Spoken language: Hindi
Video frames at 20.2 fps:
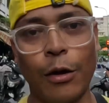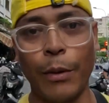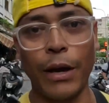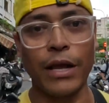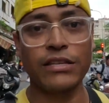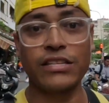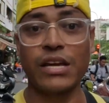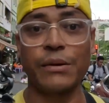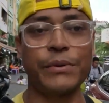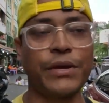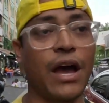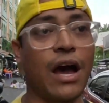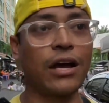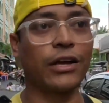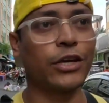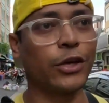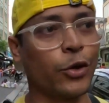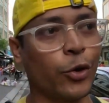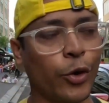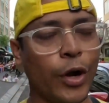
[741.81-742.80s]
और भाई साहब यहाँ
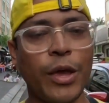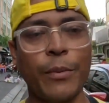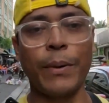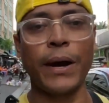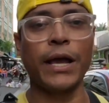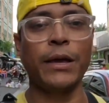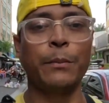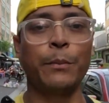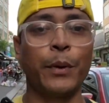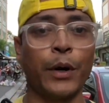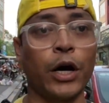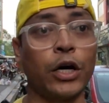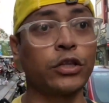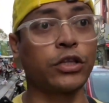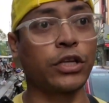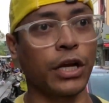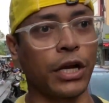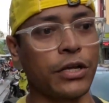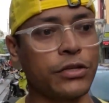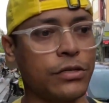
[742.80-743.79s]
की रोडें भाई
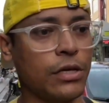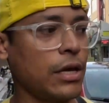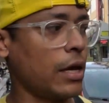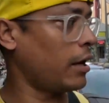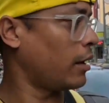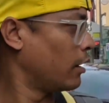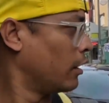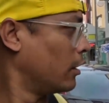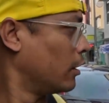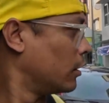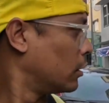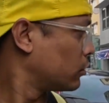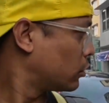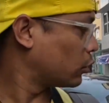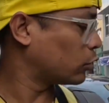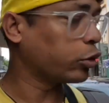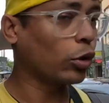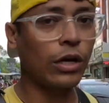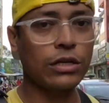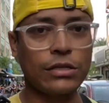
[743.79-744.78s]
बहुत क्रेजी हैं
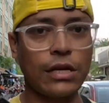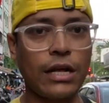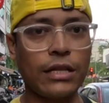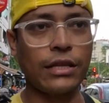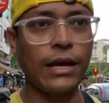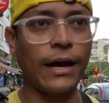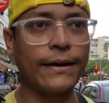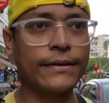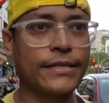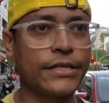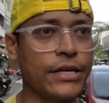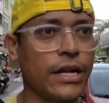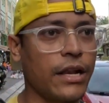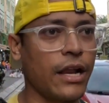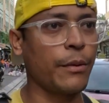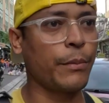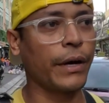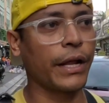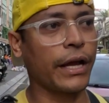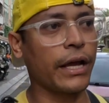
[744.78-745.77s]
तो थोड़ा सा ना ध्यान से
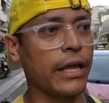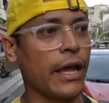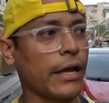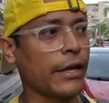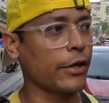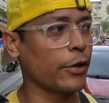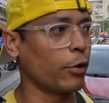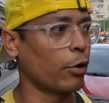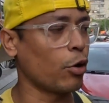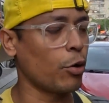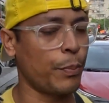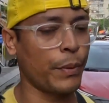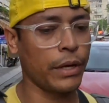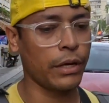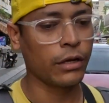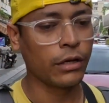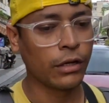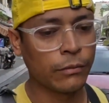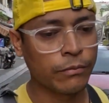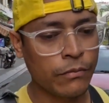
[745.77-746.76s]
चलना पड़ेगा यहाँ की रोडों पर
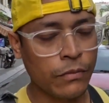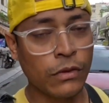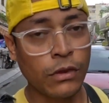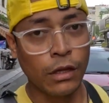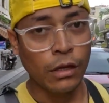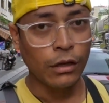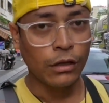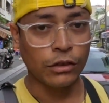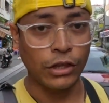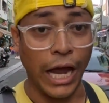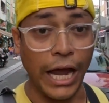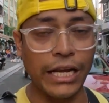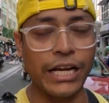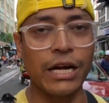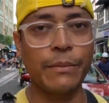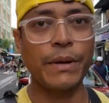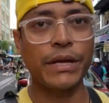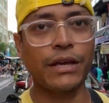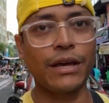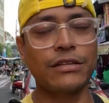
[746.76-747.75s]

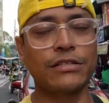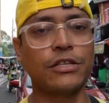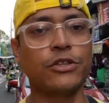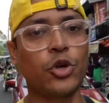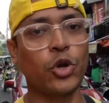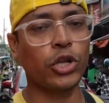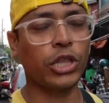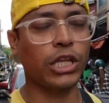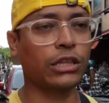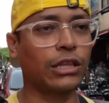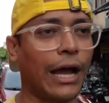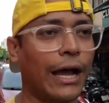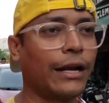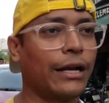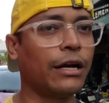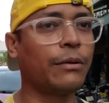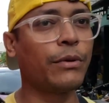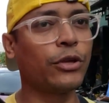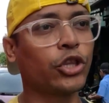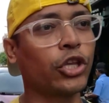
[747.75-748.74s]
थाईलैंड में क्या सीन हो रहा था
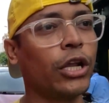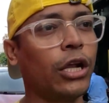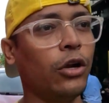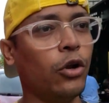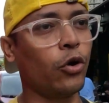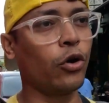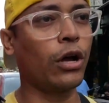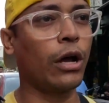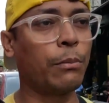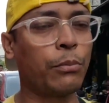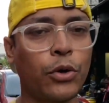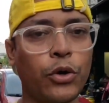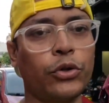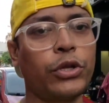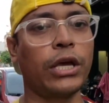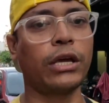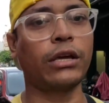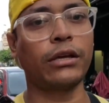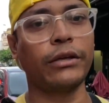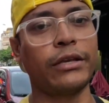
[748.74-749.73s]
थाईलैंड में तो ना लोग हमको
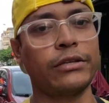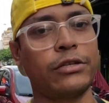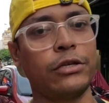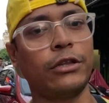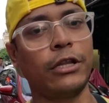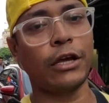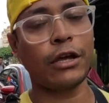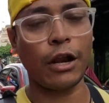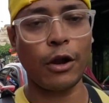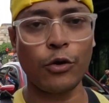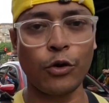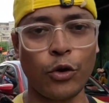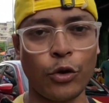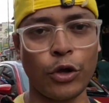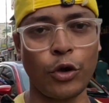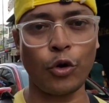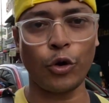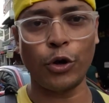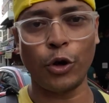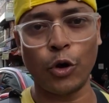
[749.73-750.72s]
देख के जैसे दिख रहा है उनको
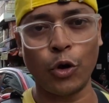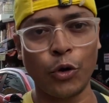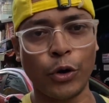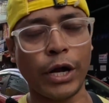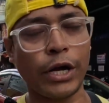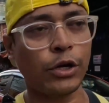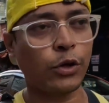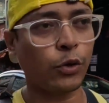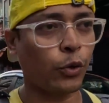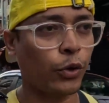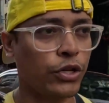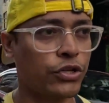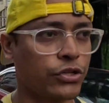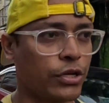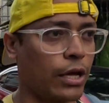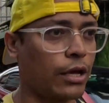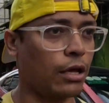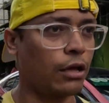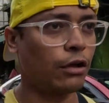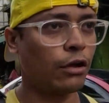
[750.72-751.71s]
कि कोई लोग है टूरिस्ट
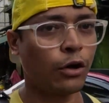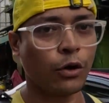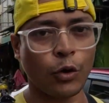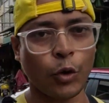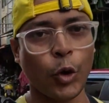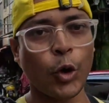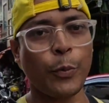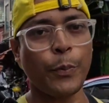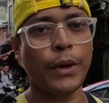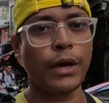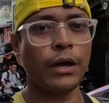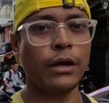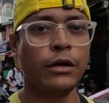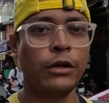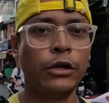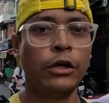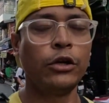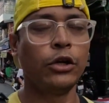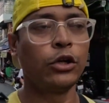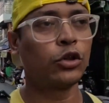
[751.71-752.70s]
है रोड पे है
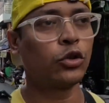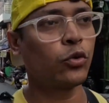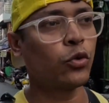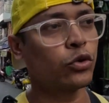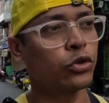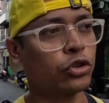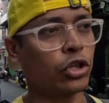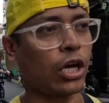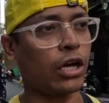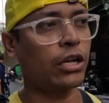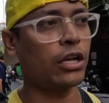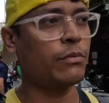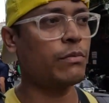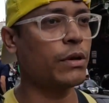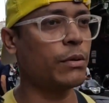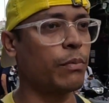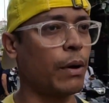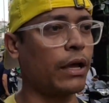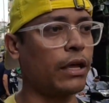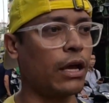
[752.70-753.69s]
तो
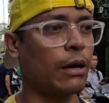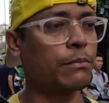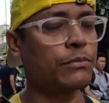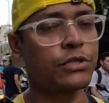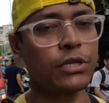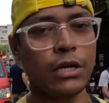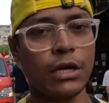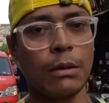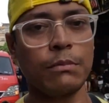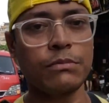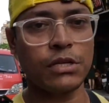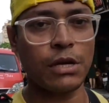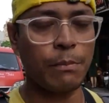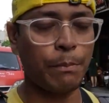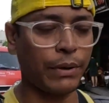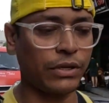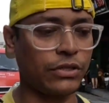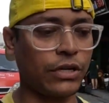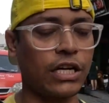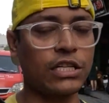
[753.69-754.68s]
तकरीबन भाई हमसे कम से कम
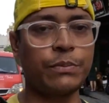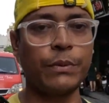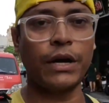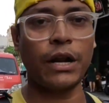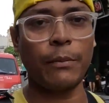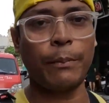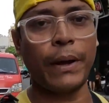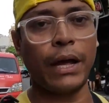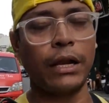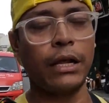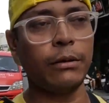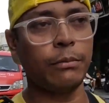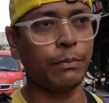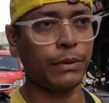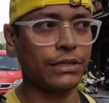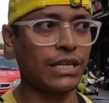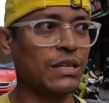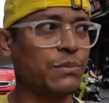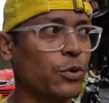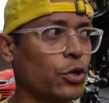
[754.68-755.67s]
पचास मीटर पहले ही
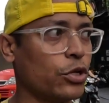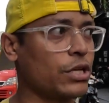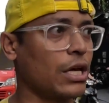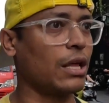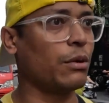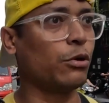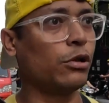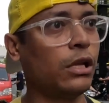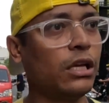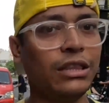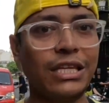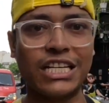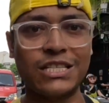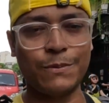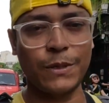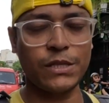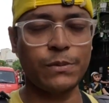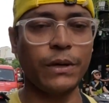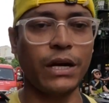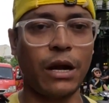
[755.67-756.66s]
पचास मीटर तो ज़्यादा बोल दिया दस
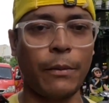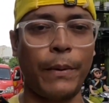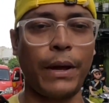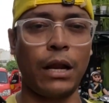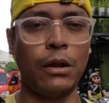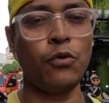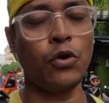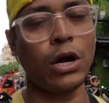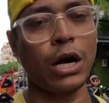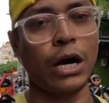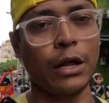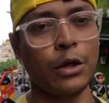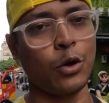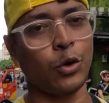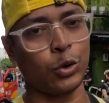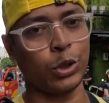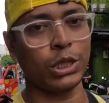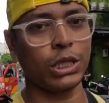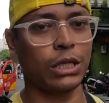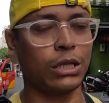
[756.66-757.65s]
बीस मीटर पहले वो गाड़ी
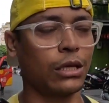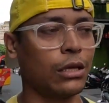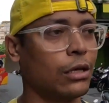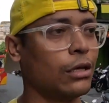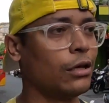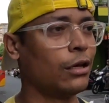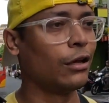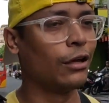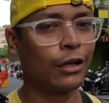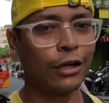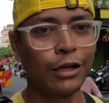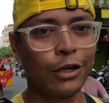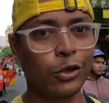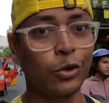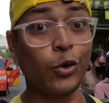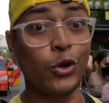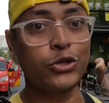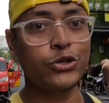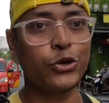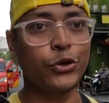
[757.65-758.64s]
रोक देते थे
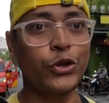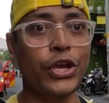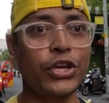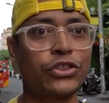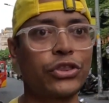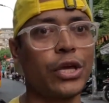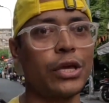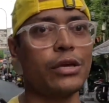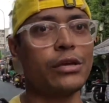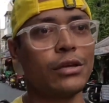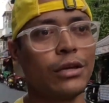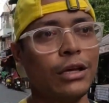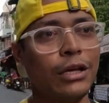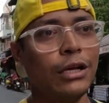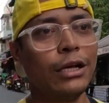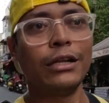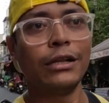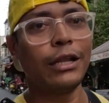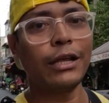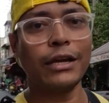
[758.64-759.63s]
टूरिस्ट को देखते ही
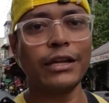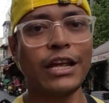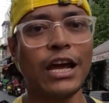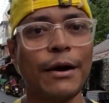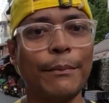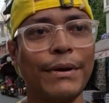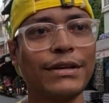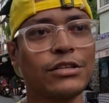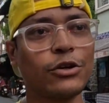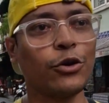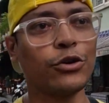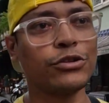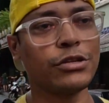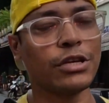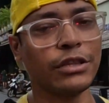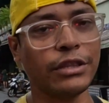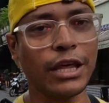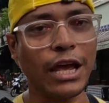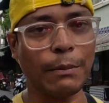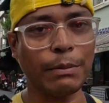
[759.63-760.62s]
लेकिन यहाँ पे ऐसा कोई
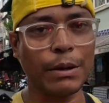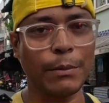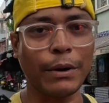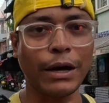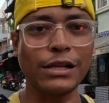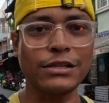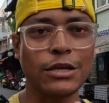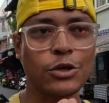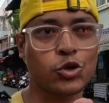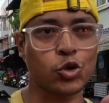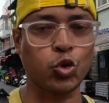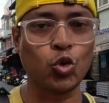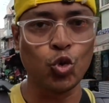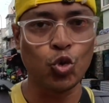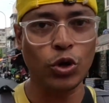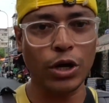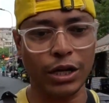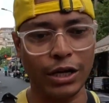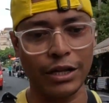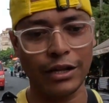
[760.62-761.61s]
सीन नहीं आपके बगल से
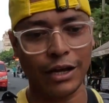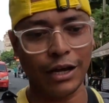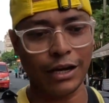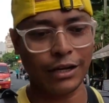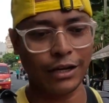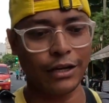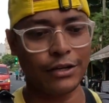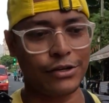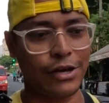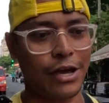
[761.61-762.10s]
सूं करके निकाल के ले